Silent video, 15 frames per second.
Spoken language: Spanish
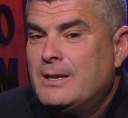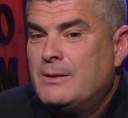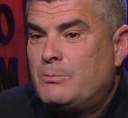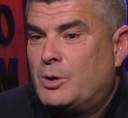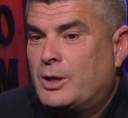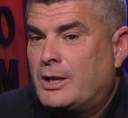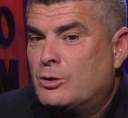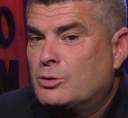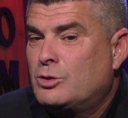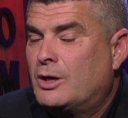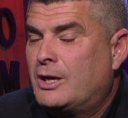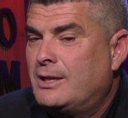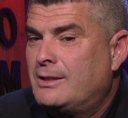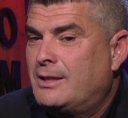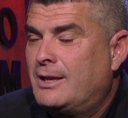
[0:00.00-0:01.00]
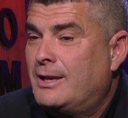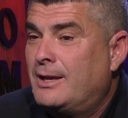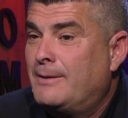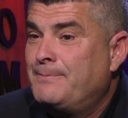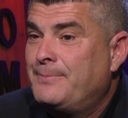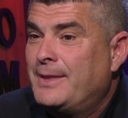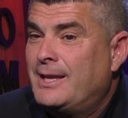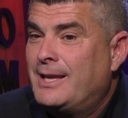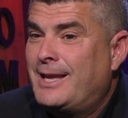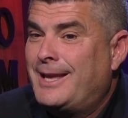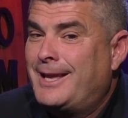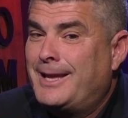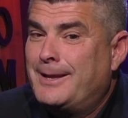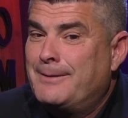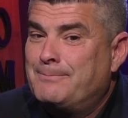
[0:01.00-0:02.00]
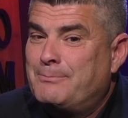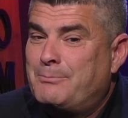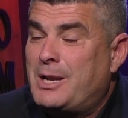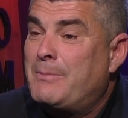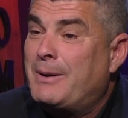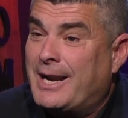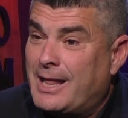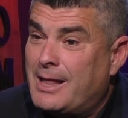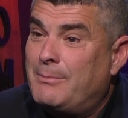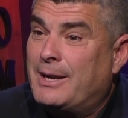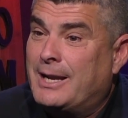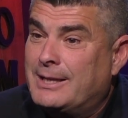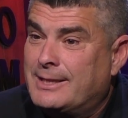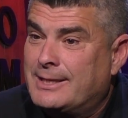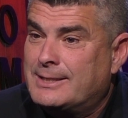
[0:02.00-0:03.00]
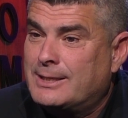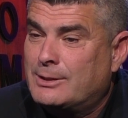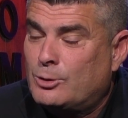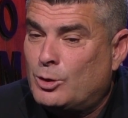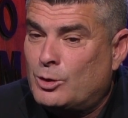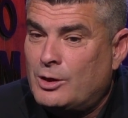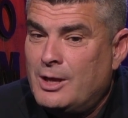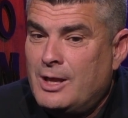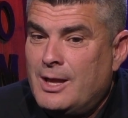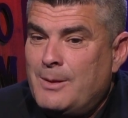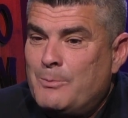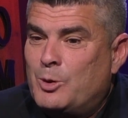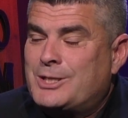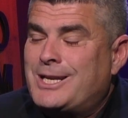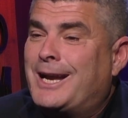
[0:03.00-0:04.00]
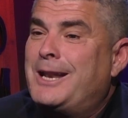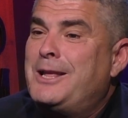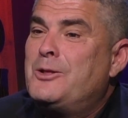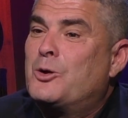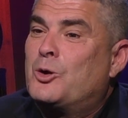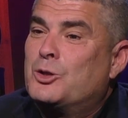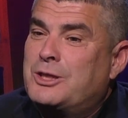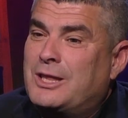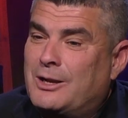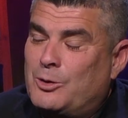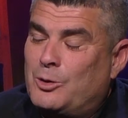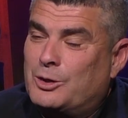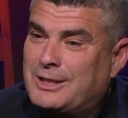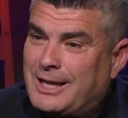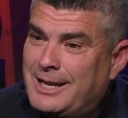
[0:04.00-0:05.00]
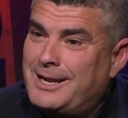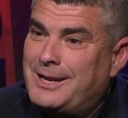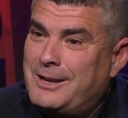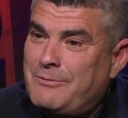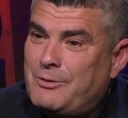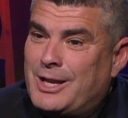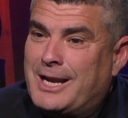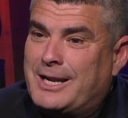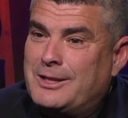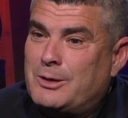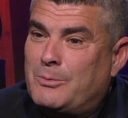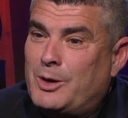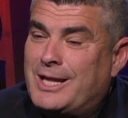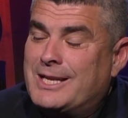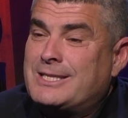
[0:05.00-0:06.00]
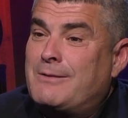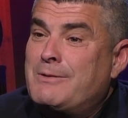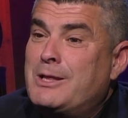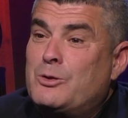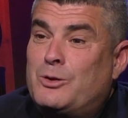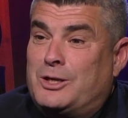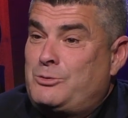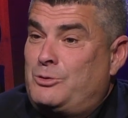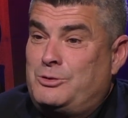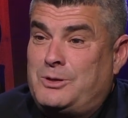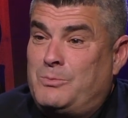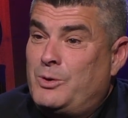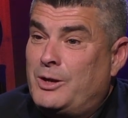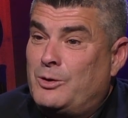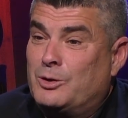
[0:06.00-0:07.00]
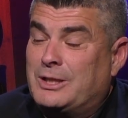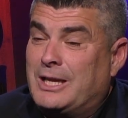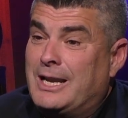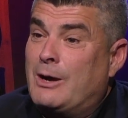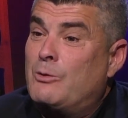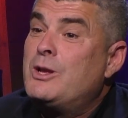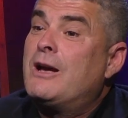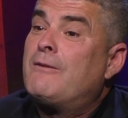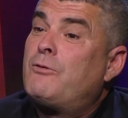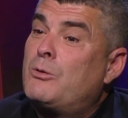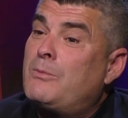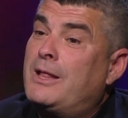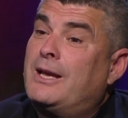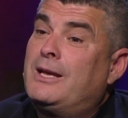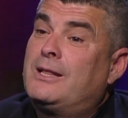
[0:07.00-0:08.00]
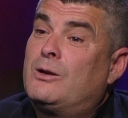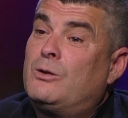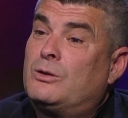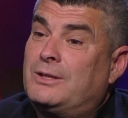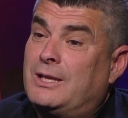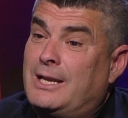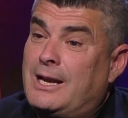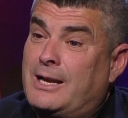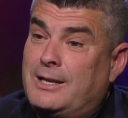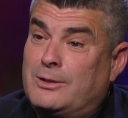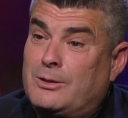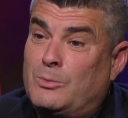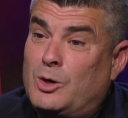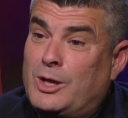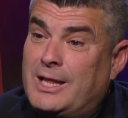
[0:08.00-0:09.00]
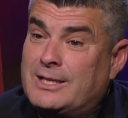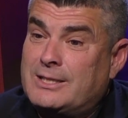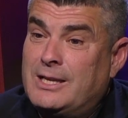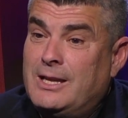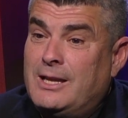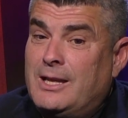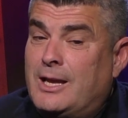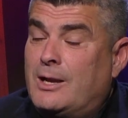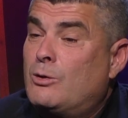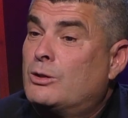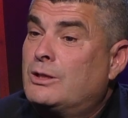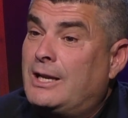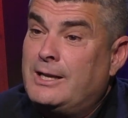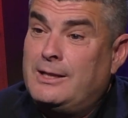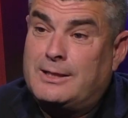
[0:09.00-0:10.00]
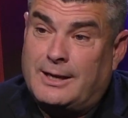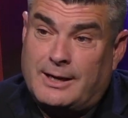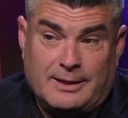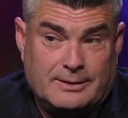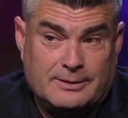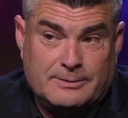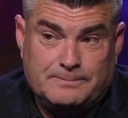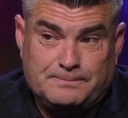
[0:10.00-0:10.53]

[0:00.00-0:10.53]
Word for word: porque no son gente eh, preparada para este sector, pues ha querido cortarle el grifo de las criptomonedas sabiendo que eso no se puede cortar. La única forma de que te corten las criptomonedas es cortar Internet